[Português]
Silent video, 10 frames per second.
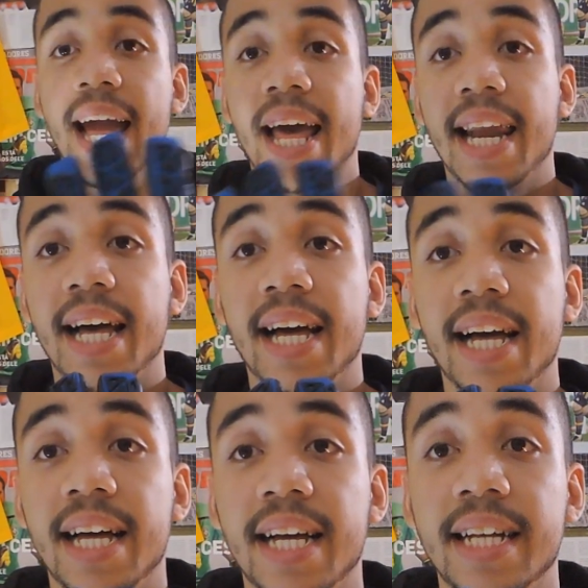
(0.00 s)

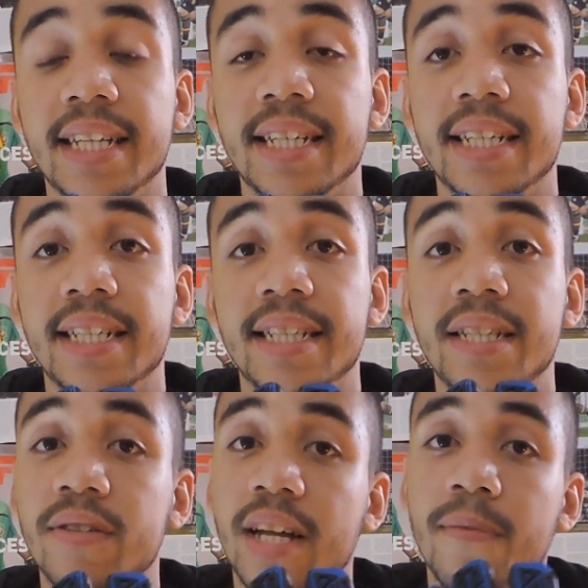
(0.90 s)
ela
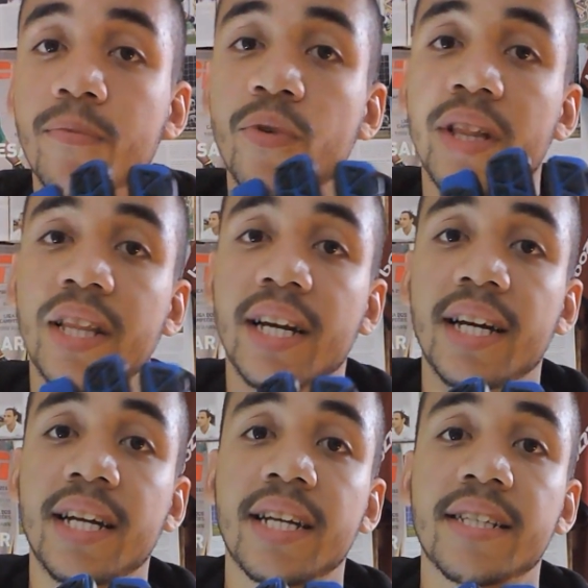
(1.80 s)
não dá
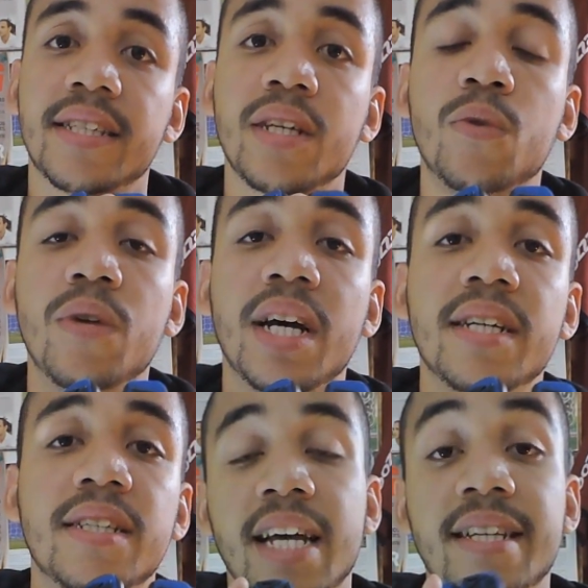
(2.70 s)
muita
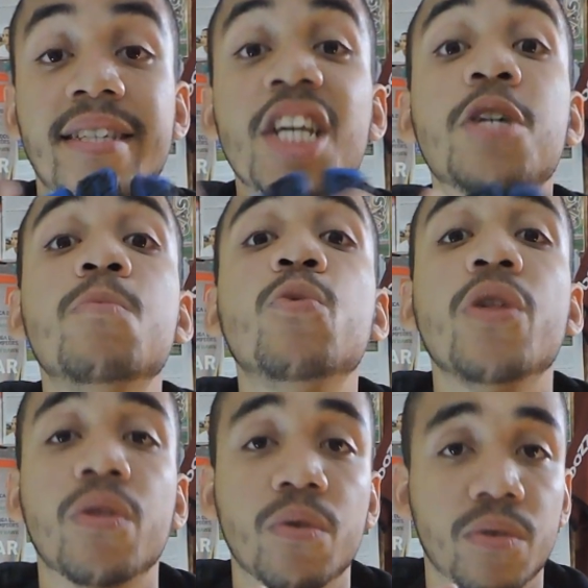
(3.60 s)
segurança. Você sente
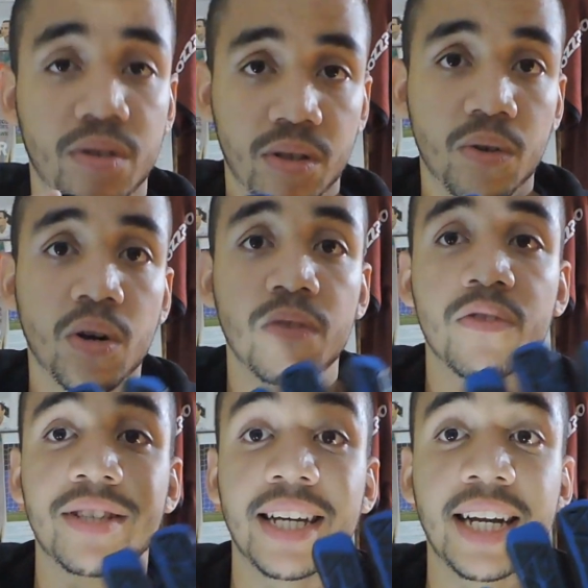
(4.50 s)
muito quando
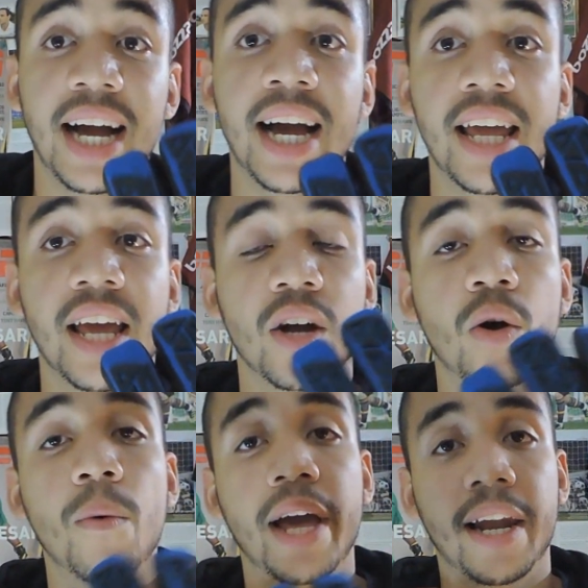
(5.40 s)
você cai
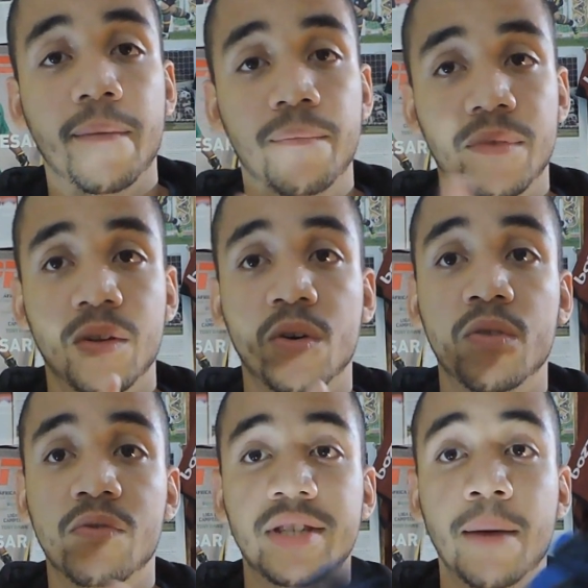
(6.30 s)
com ela,
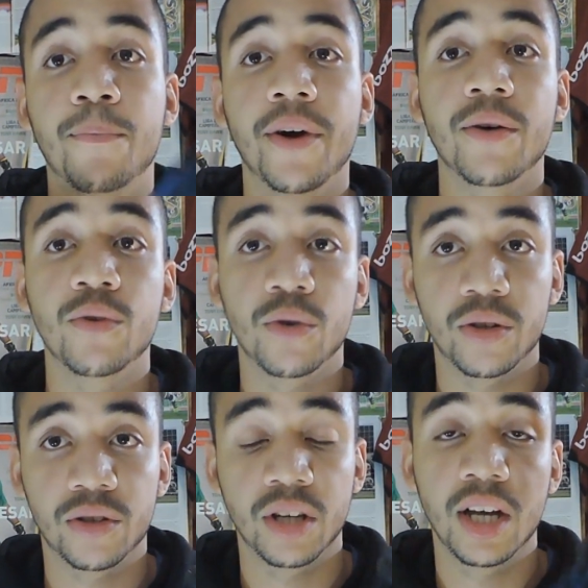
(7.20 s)
quando você apoia o
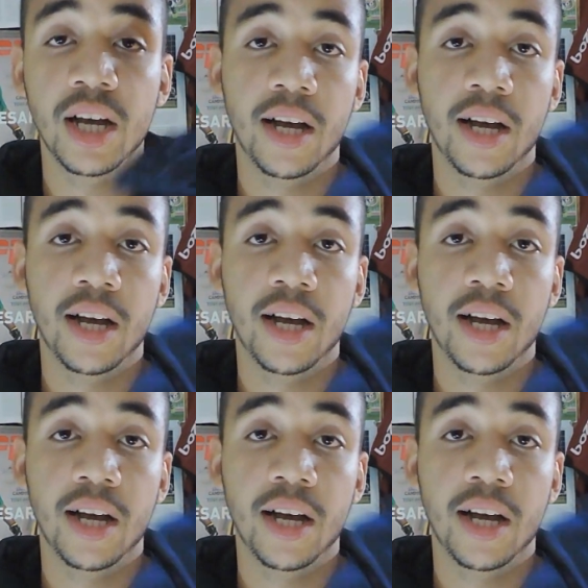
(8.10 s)
dorso.